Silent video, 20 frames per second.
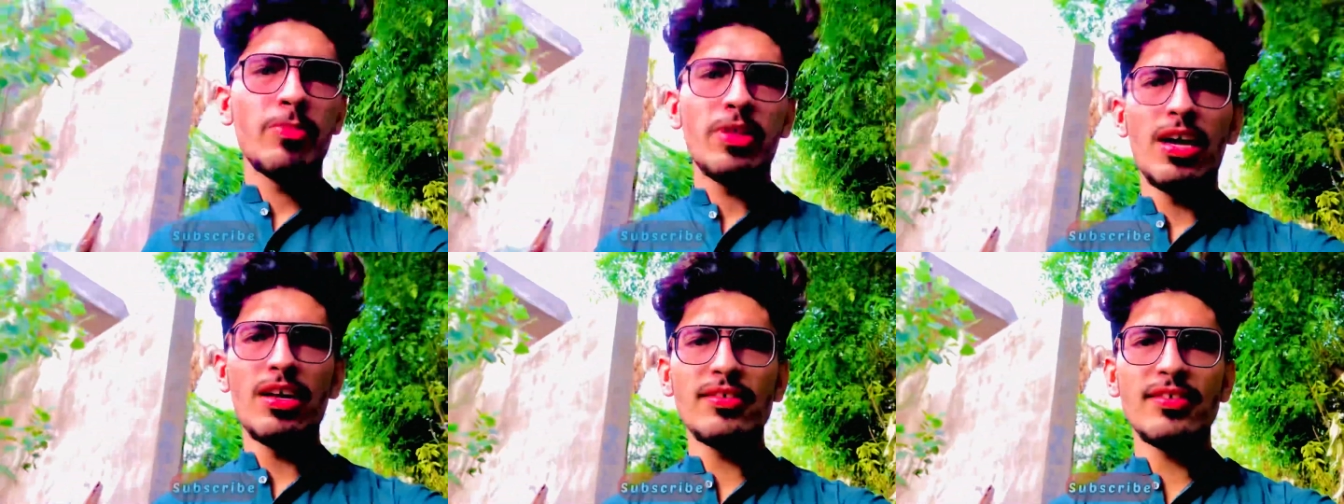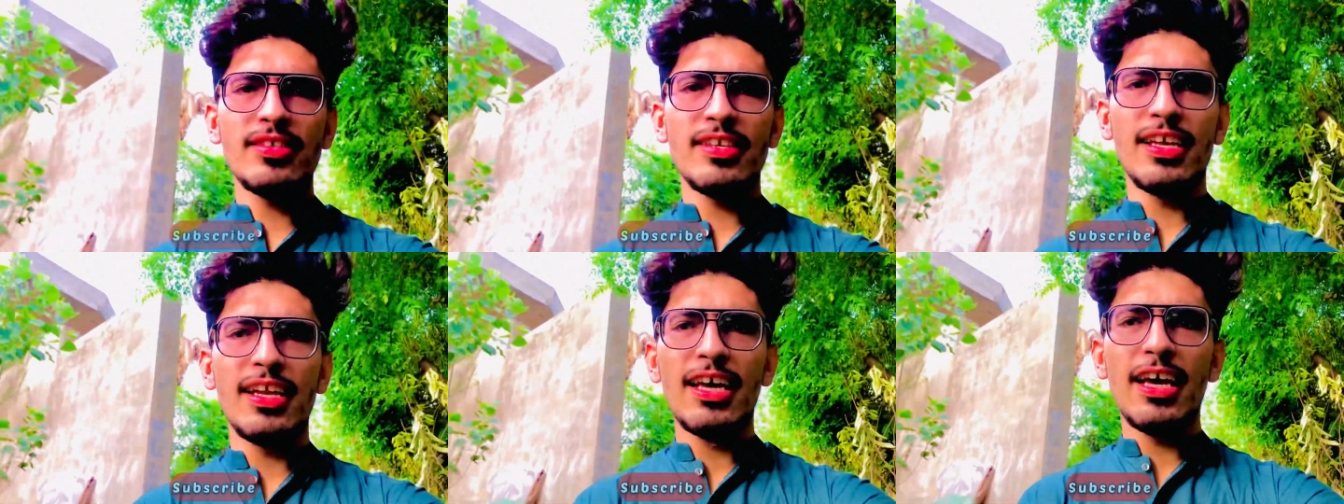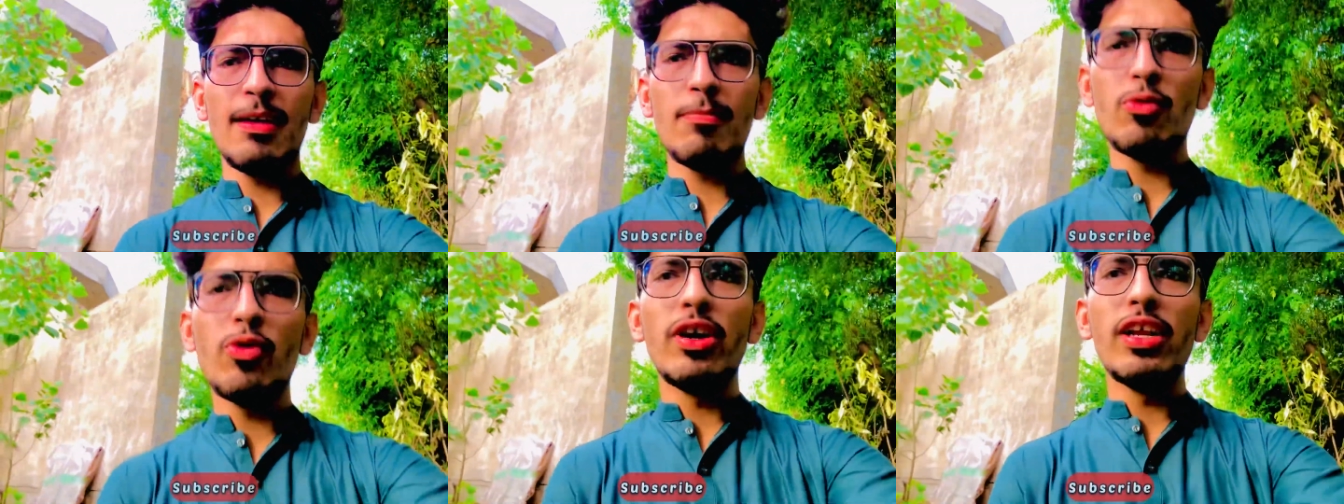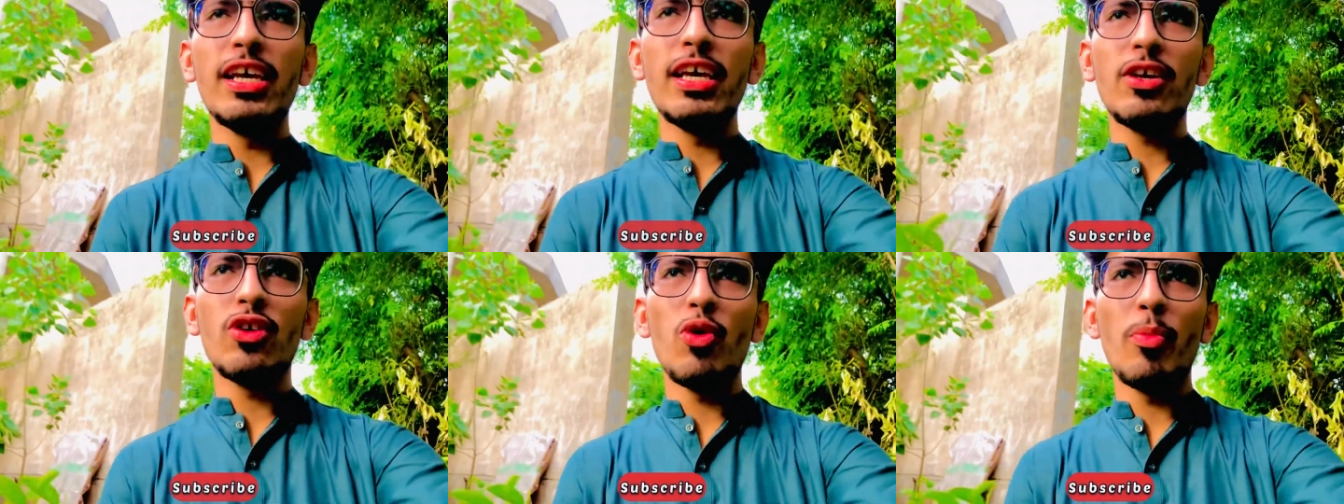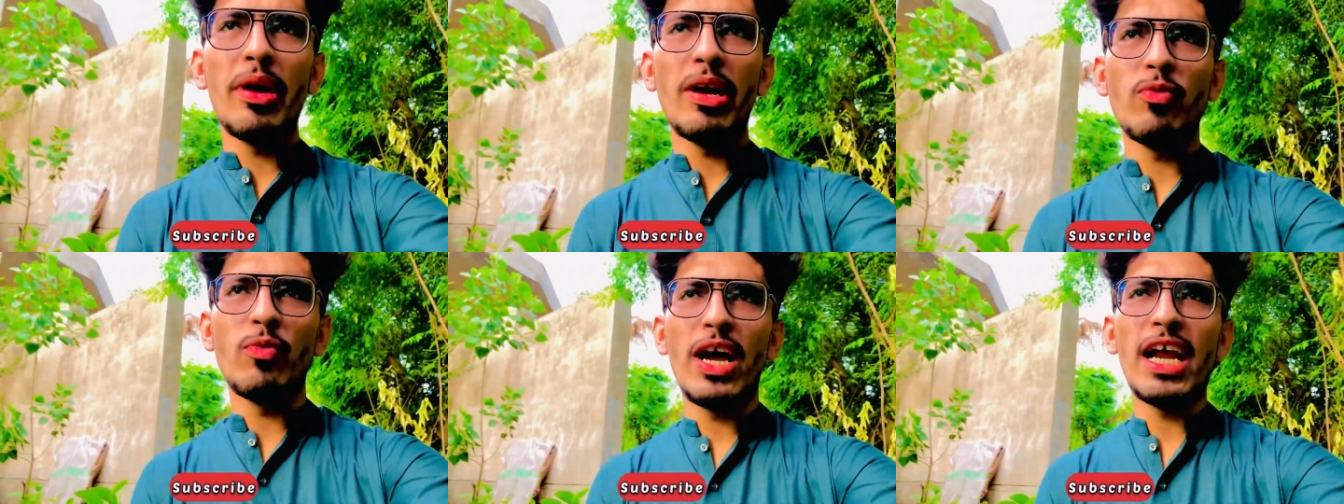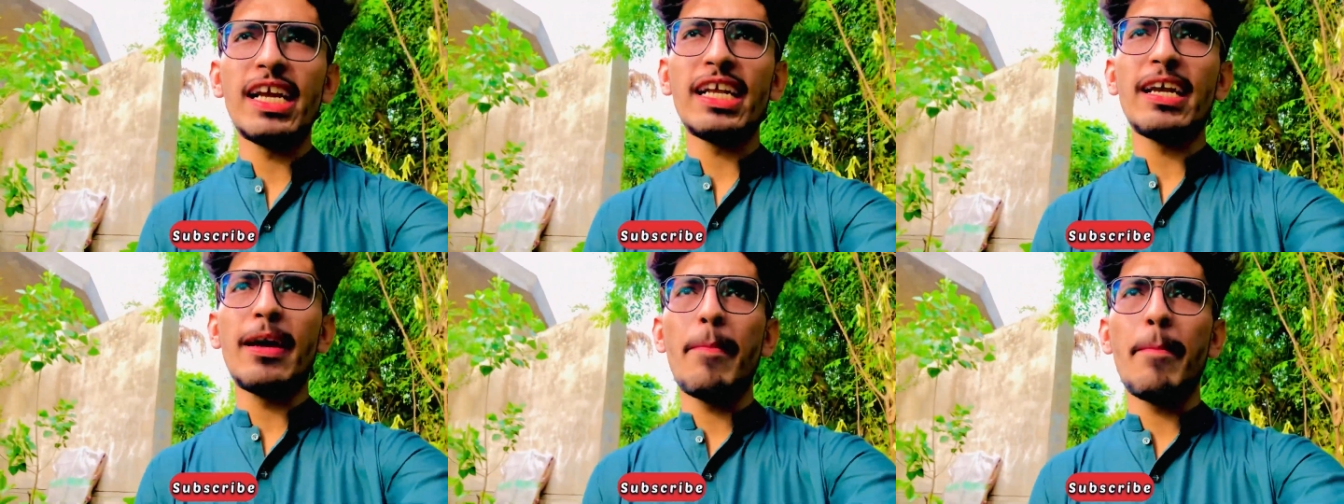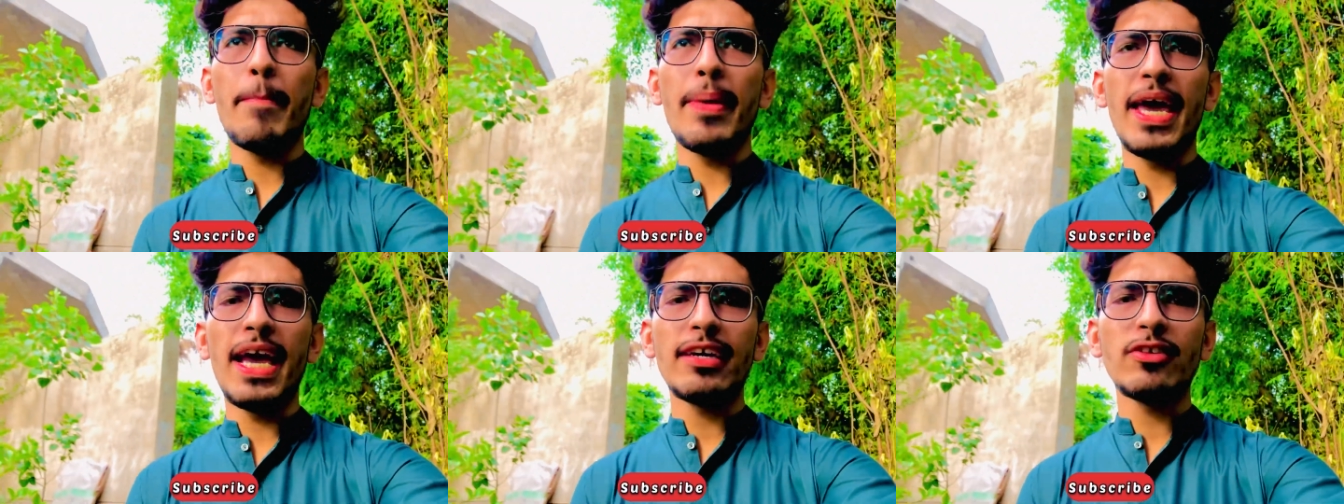असलम एंड
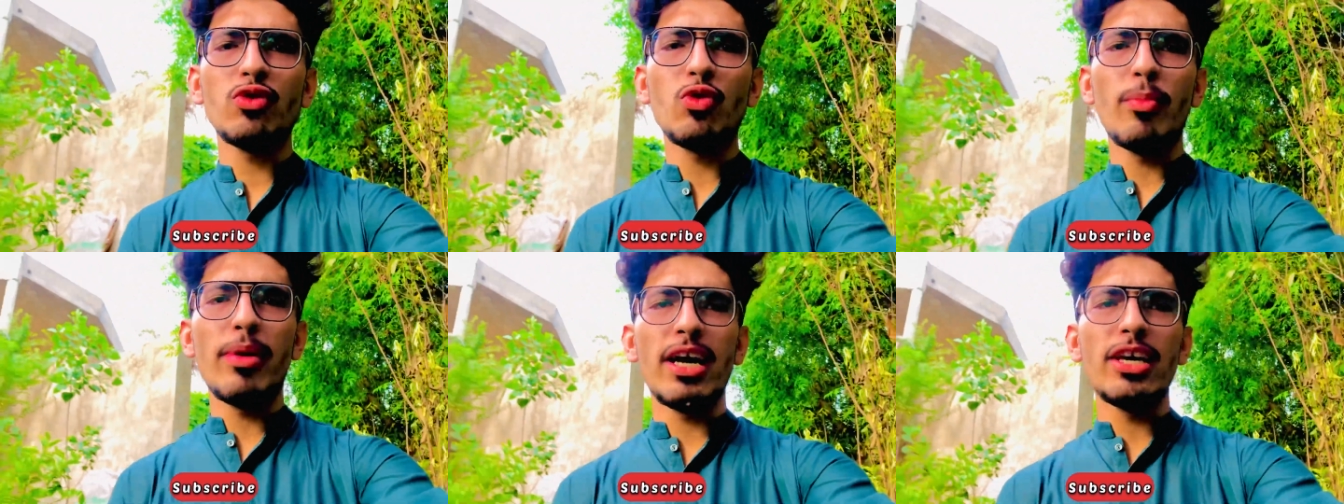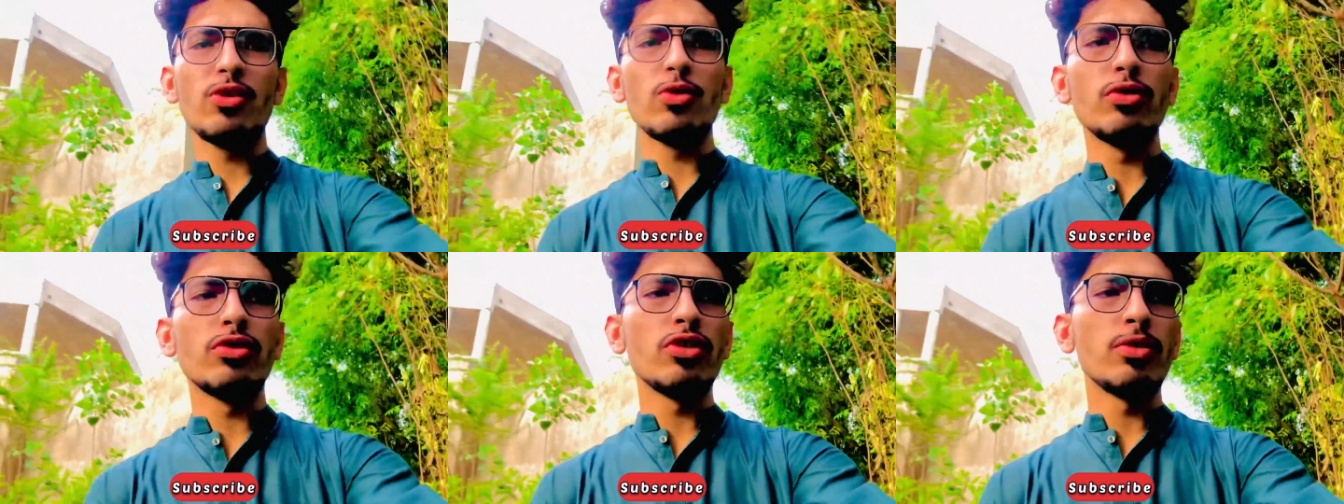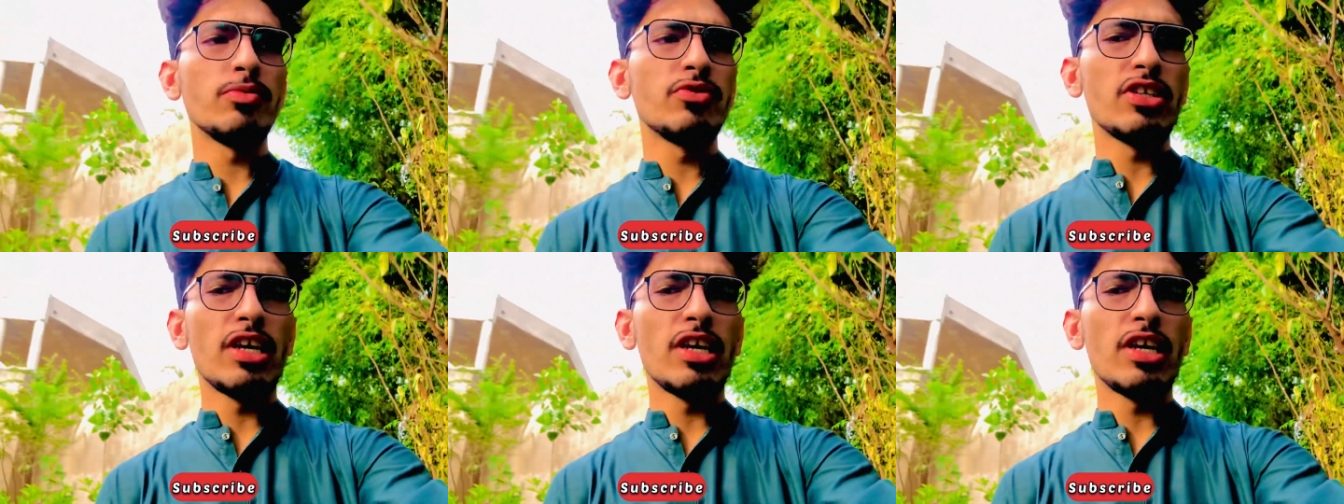वेलकम बैक टू माई यूट्यूब